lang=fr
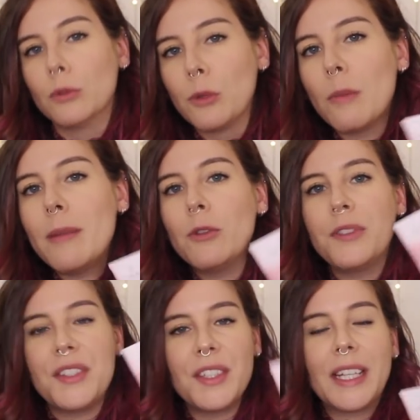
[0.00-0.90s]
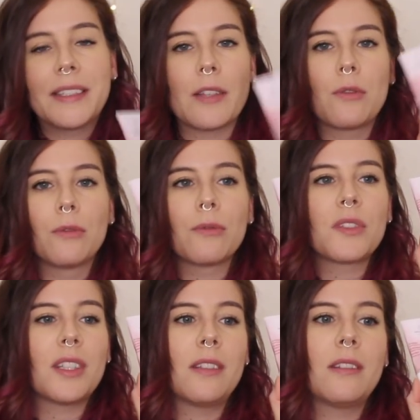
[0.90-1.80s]
mon problème de déshydratation,
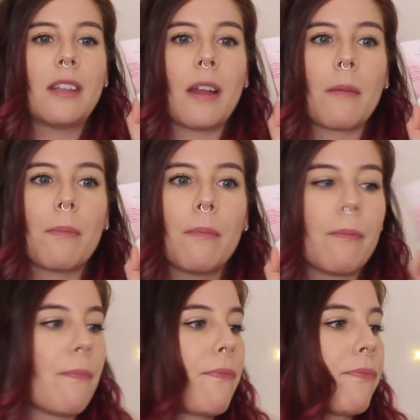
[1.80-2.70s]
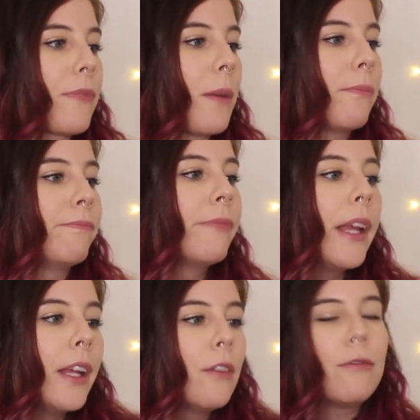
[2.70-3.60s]
c'est un euh,
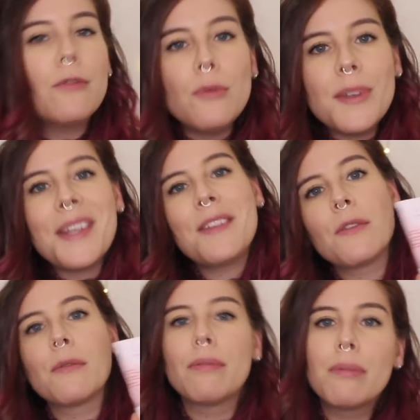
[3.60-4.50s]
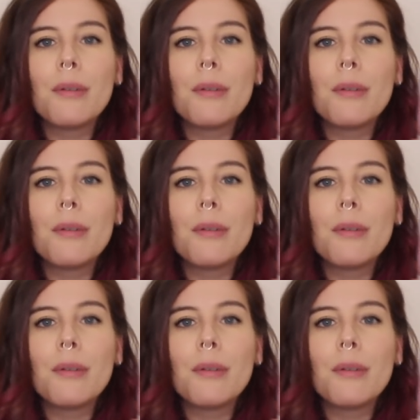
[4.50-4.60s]
fluide...